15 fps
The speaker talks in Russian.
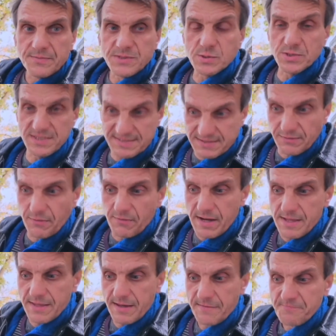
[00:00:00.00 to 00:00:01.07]

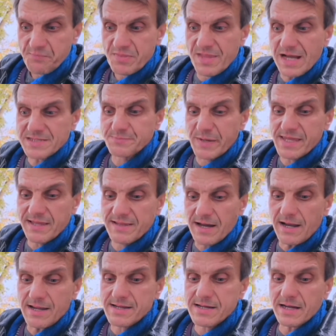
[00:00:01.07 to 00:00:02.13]
существование. Нас бы
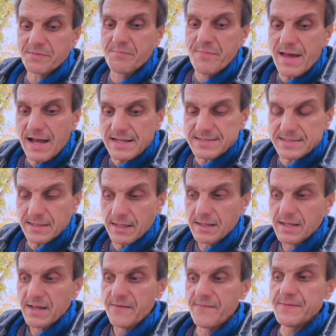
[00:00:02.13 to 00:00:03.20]
кидали как мясо
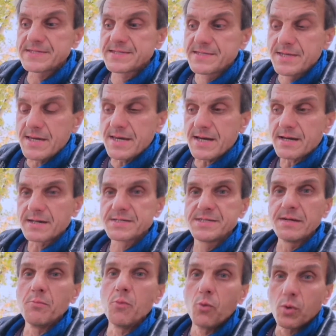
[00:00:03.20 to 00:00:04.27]
везде,
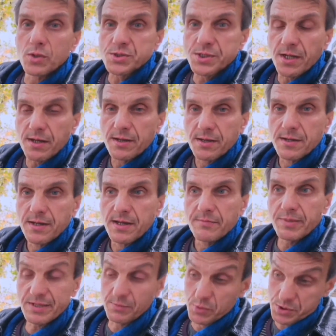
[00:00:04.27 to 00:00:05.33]
где можно.
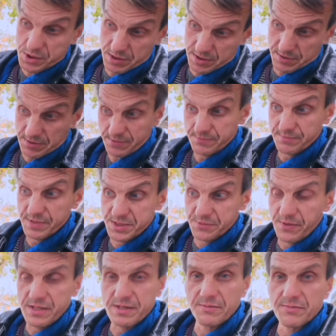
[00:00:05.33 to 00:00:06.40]
Потому что мы же
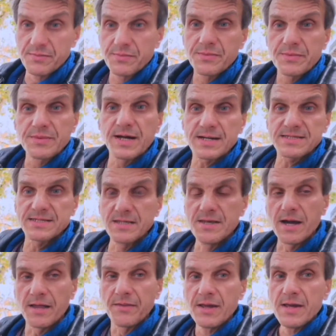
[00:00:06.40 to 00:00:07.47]
видим на
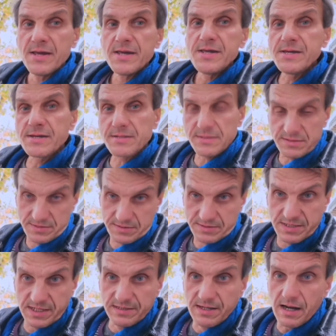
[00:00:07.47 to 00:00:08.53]
россиян, их
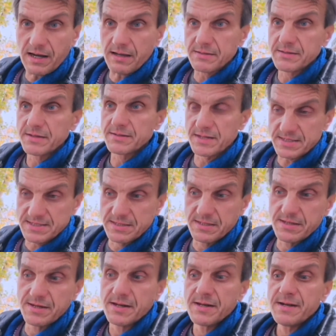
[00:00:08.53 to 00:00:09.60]
кидает на
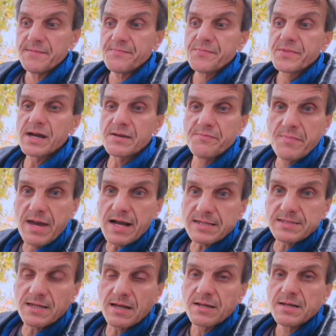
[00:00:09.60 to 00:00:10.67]
России как
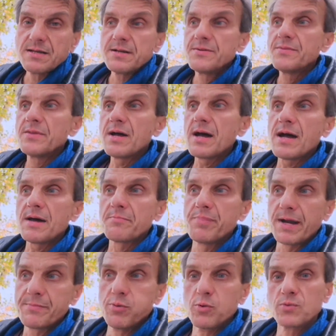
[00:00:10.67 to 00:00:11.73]
мясо на
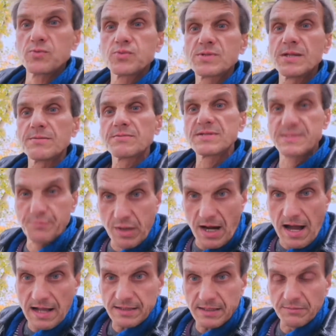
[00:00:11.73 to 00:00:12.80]
борьбу с
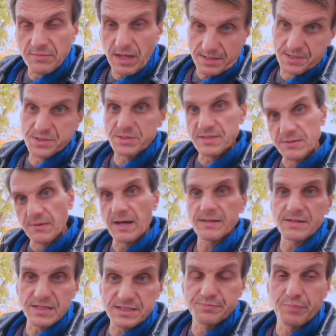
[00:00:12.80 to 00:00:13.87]
братом, они же называют
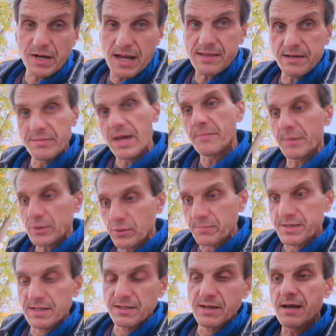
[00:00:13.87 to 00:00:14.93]
нас братьями, а потом
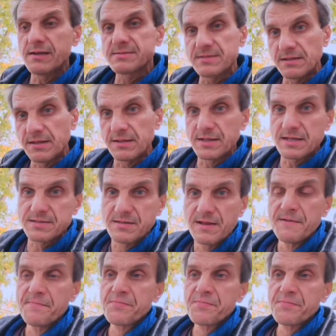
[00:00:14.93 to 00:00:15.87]
кидается на нас